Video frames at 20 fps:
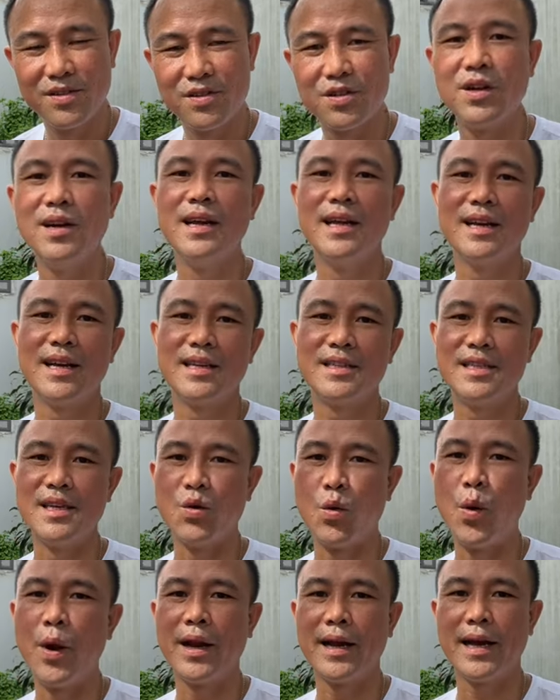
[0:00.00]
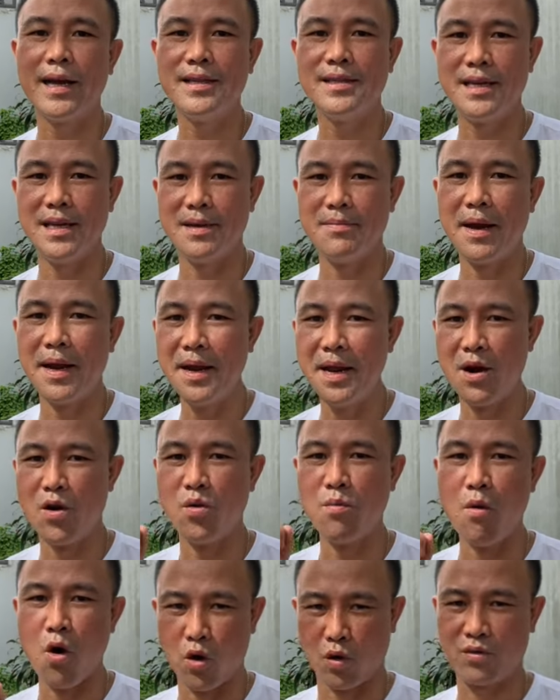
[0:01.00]
cho nên là chỉ khuyên các anh chị mấy
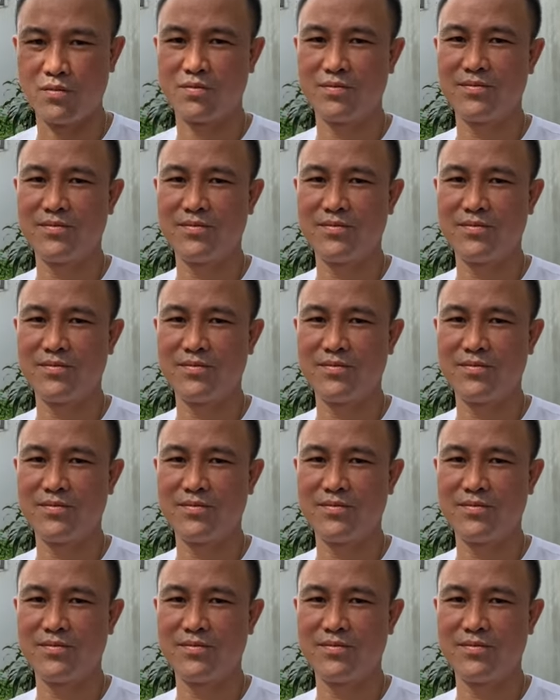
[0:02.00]
điều một